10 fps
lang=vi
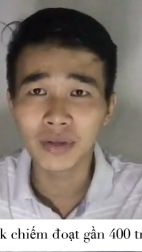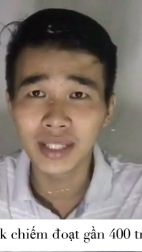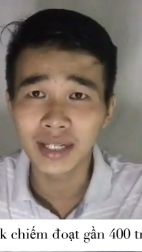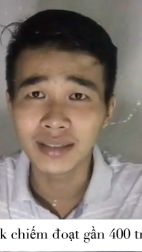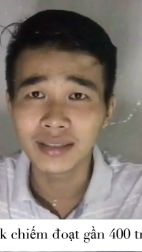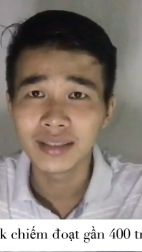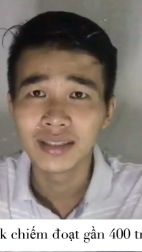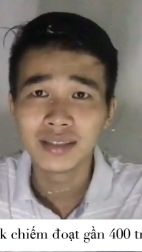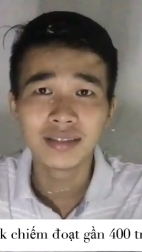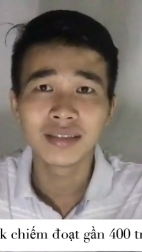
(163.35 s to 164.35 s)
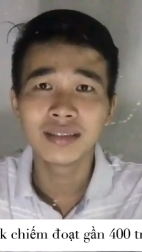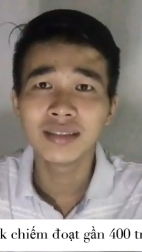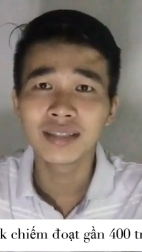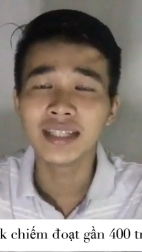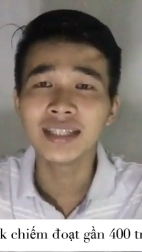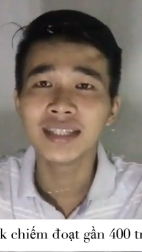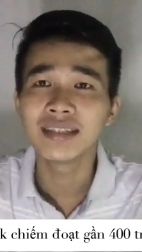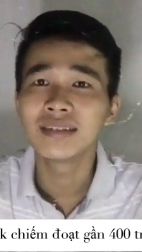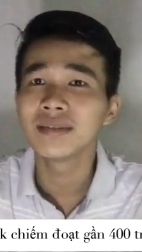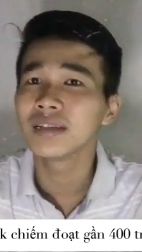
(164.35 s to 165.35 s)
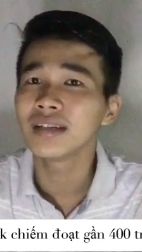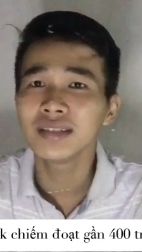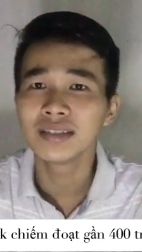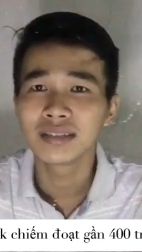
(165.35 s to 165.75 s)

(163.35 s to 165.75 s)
giờ điển hình đó